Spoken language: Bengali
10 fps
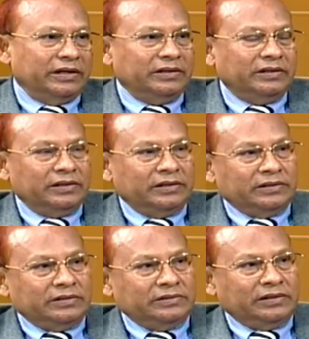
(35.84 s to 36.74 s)
এই
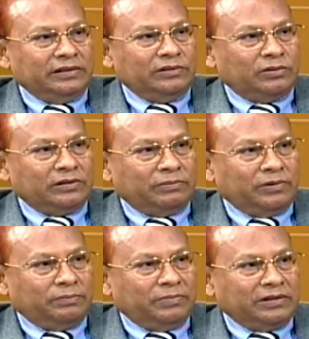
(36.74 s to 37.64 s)
যে নিউরো
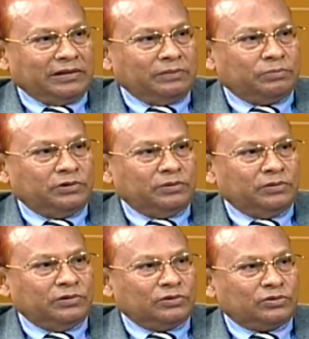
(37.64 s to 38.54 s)
ডেভেলপমেন্টাল
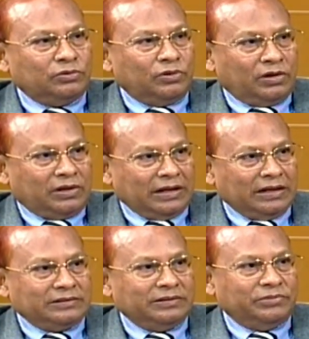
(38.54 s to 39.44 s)
প্রতিবন্ধী
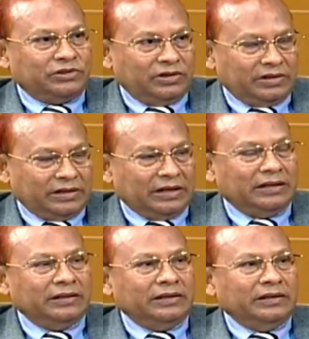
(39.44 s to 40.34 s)
সুরক্ষার যে বিষয়টা
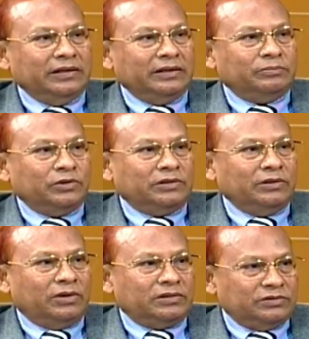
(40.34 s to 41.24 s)
এর মধ্যে
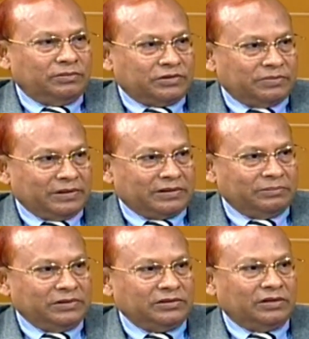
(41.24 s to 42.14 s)
অটিজম স্পেকট্রাম
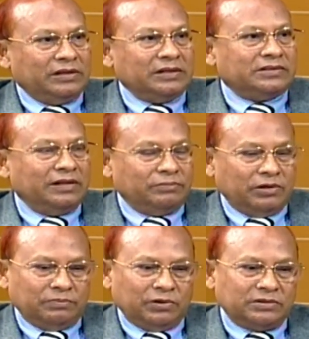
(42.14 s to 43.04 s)
ডিজর্ডার
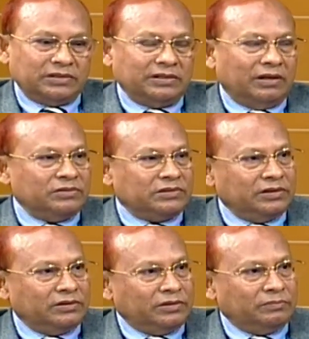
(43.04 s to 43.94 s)
সেরবাল পলসি ডাউন
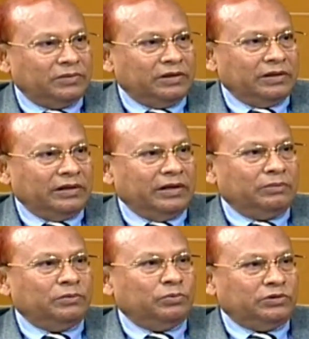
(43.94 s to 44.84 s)
সিন্ড্রোম
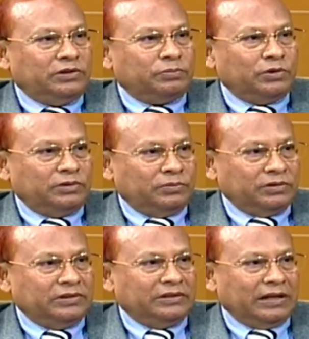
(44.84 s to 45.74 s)
এবং বুদ্ধি
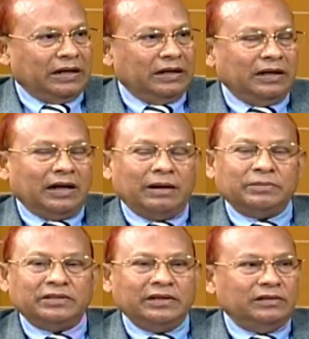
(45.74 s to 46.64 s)
প্রতিবন্ধিতা
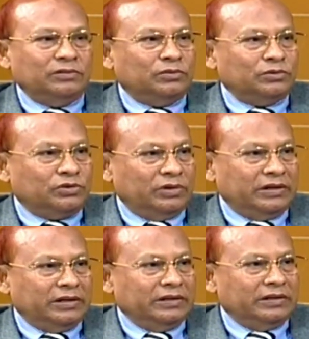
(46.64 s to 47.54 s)
আমাদের এই অঞ্চলে
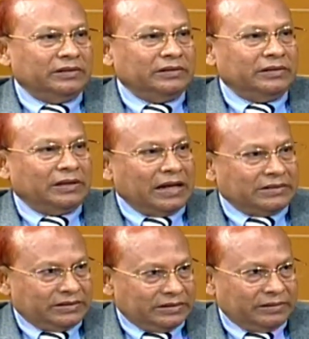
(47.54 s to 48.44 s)

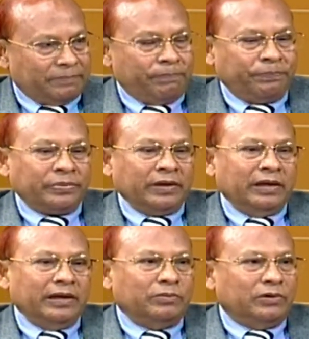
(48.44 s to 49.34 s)
আছে
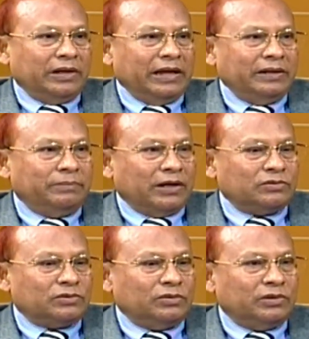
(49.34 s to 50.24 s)
এবং এই
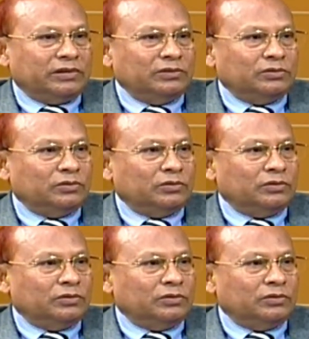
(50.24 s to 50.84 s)
মানুষগুলো কিন্তু